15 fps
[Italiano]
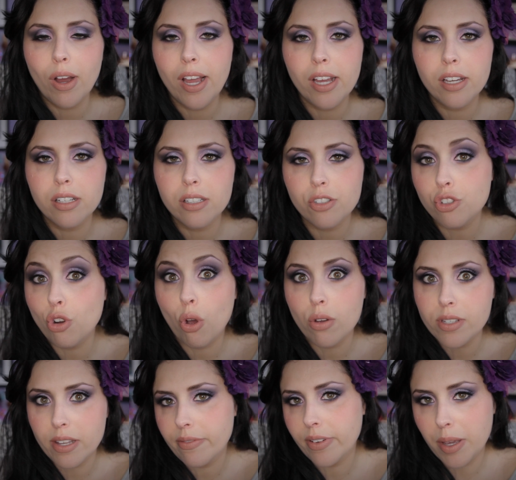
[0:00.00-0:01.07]
è
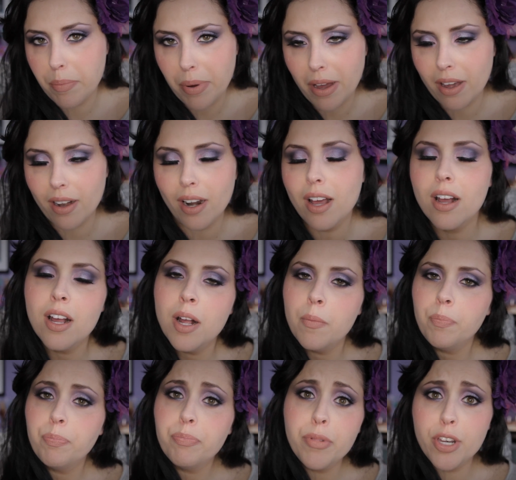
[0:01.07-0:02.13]
Joseph che parla,
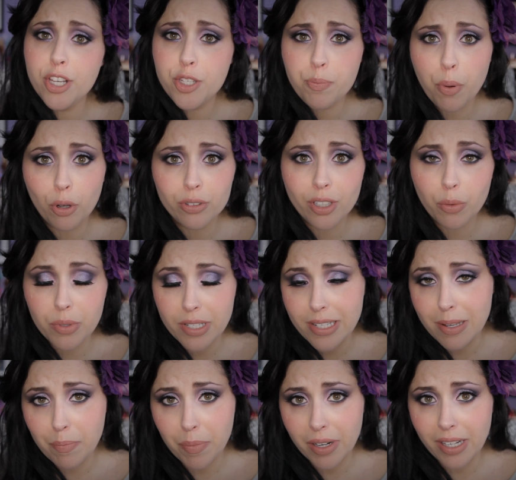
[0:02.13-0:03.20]
mi risponde quasi
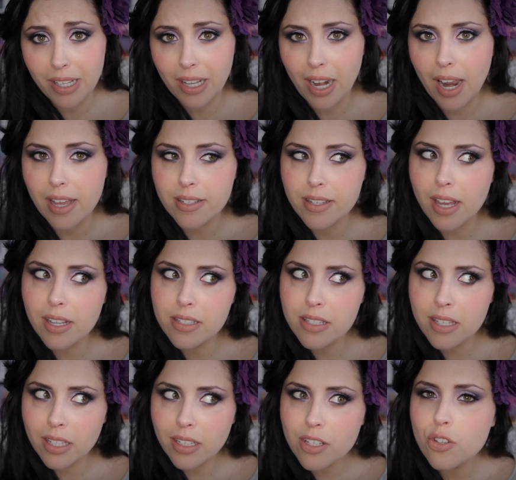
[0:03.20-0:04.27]
sempre in inglese,
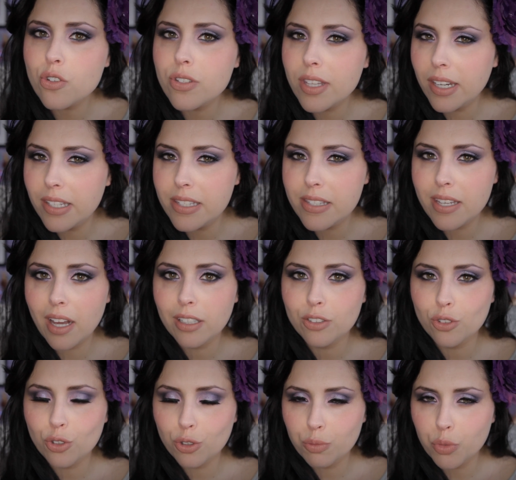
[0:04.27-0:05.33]
anzi adesso sta
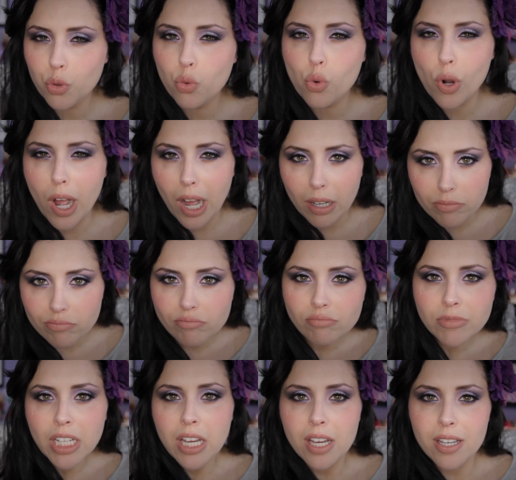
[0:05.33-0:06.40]
iniziando comunque a
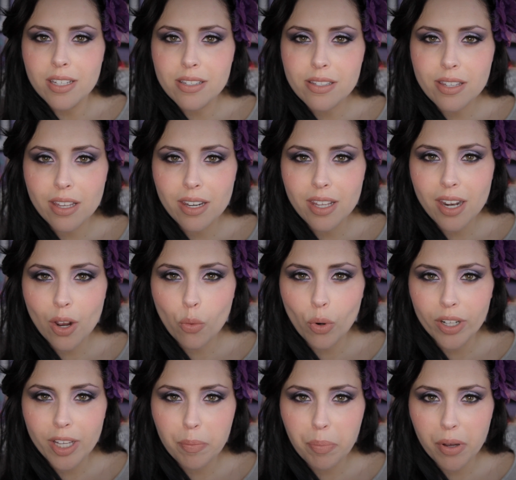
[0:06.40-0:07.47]
inserire
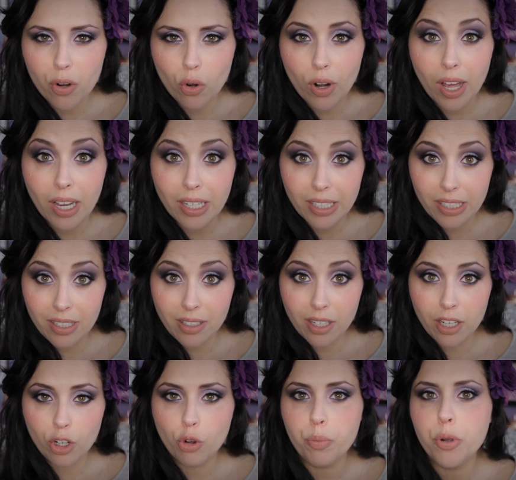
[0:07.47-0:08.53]
qualche parola anche in
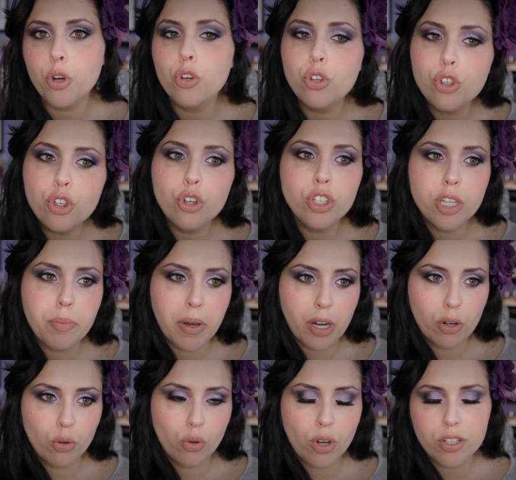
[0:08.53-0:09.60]
italiano, però io gli
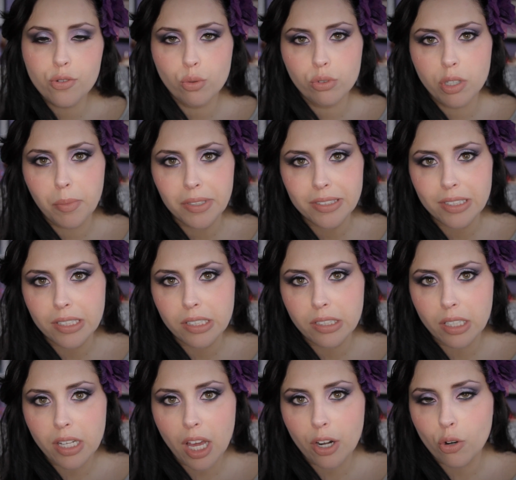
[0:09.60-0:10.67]
parlo assolutamente in
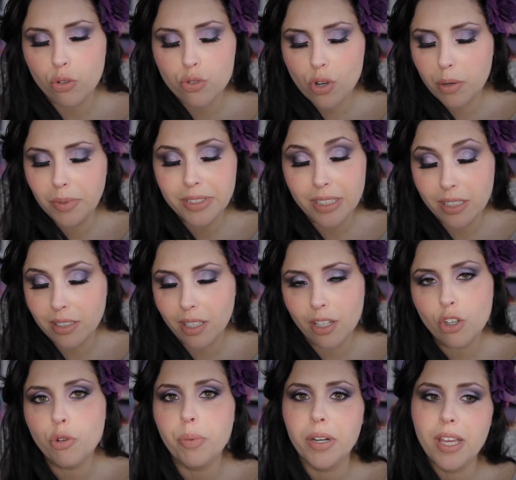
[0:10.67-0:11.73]
italiano, solamente in
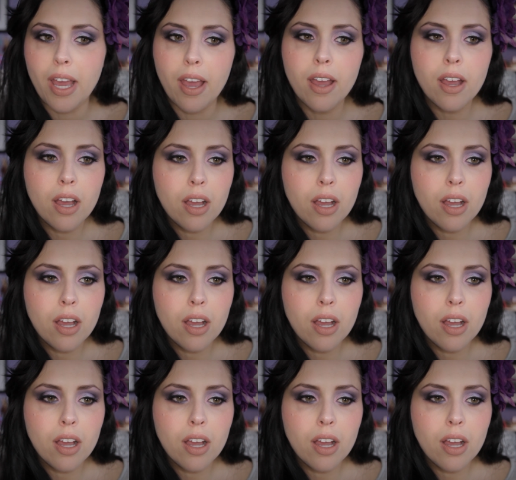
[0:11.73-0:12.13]
italiano perché